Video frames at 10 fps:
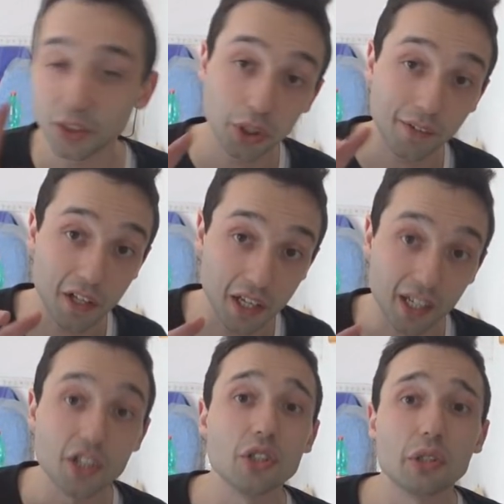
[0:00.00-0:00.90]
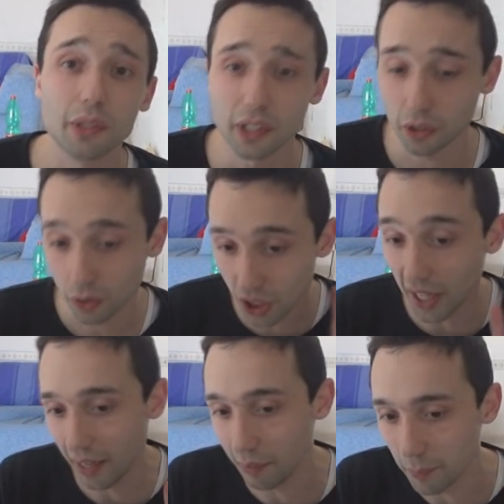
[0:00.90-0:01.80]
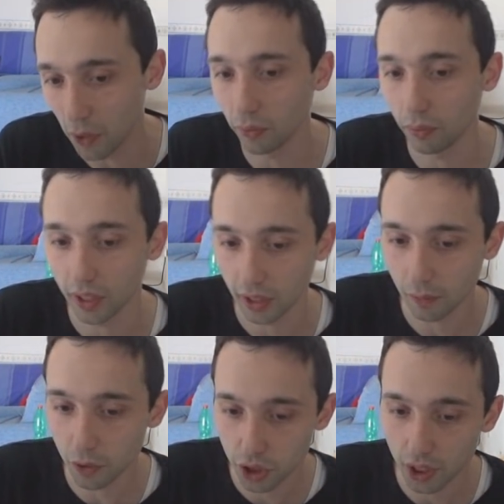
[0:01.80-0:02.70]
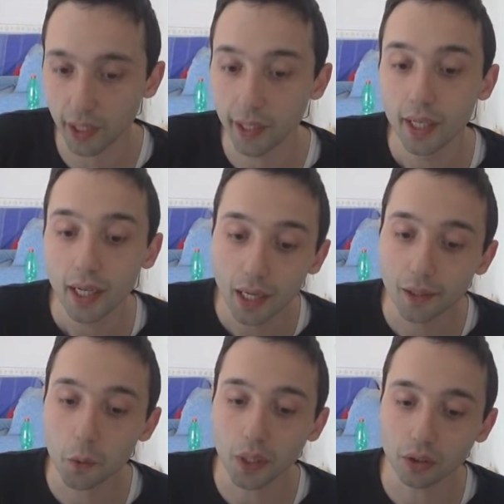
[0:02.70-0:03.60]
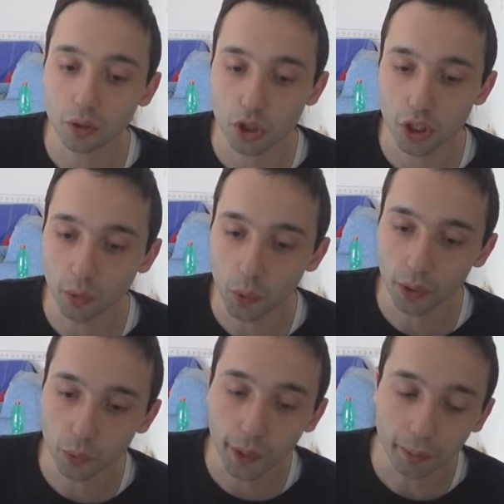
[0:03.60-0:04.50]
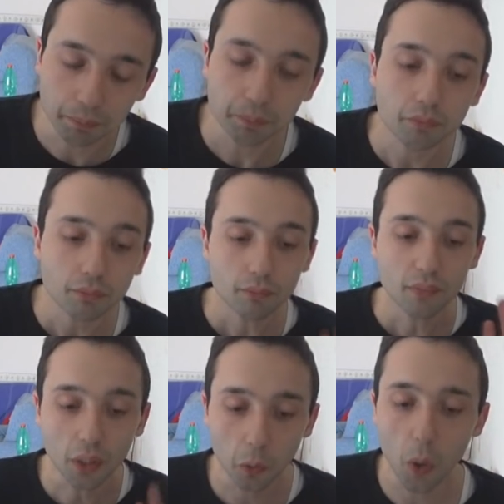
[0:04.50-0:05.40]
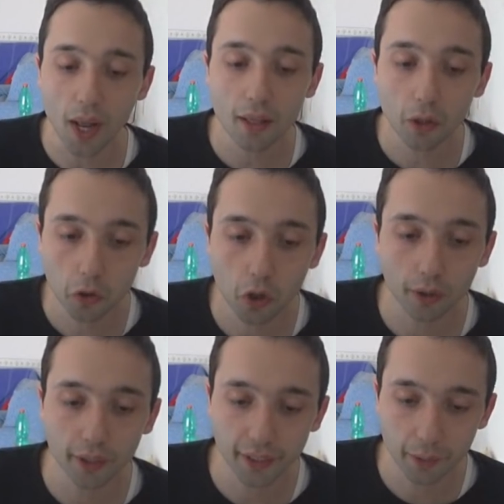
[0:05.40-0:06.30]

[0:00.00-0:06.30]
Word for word: è la seconda volta che registro, quindi so già il modulo che devo scegliere, è il 451 quello con